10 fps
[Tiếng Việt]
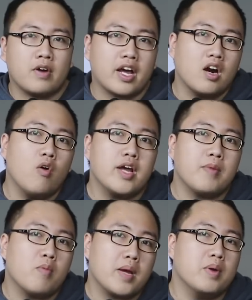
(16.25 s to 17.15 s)
Và cái cấu
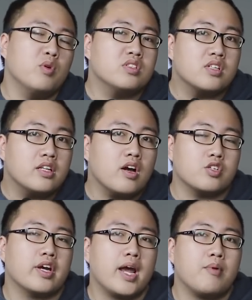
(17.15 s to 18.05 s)
hình mà hôm nay mình muốn giới
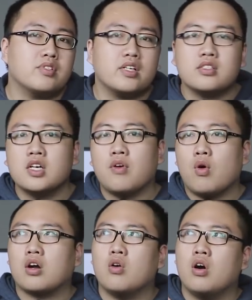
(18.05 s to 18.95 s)
thiệu cho anh em nó sẽ rơi vào
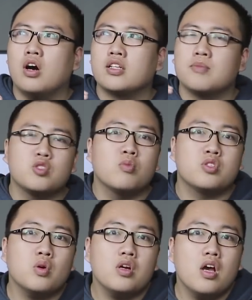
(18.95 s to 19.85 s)
khoảng độ hơi tầm trung
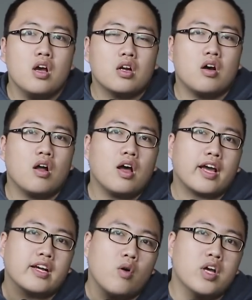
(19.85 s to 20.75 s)
một chút. Đó
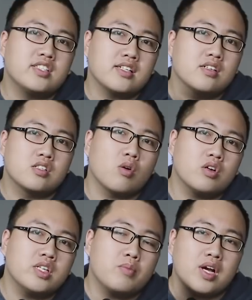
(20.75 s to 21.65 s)
là cái cấu hình sẽ sử dụng
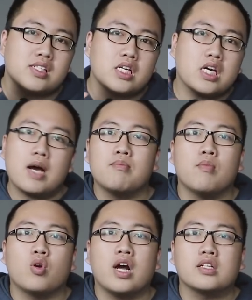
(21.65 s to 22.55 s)
con chip Ryzen
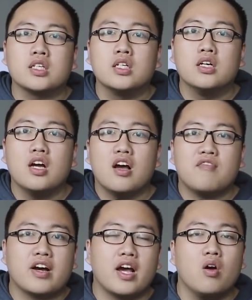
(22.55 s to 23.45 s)
5 1400
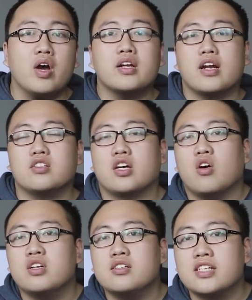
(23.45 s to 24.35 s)
và cái cấu hình này nó sẽ
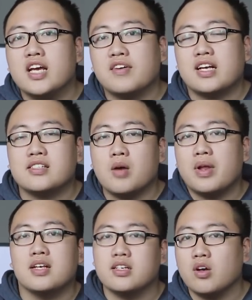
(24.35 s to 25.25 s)
có những gì và tại sao
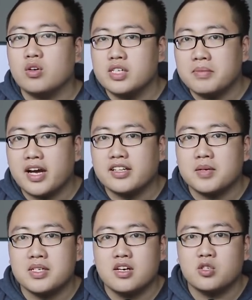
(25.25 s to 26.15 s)
mình lại giới thiệu con chip này
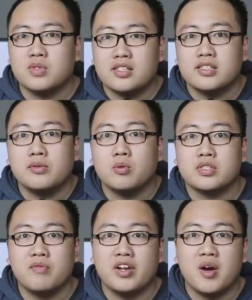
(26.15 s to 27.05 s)
thì bây giờ chúng ta sẽ tiếp
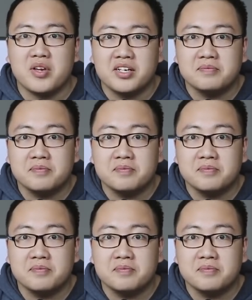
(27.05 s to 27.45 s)
tục xem video nhé.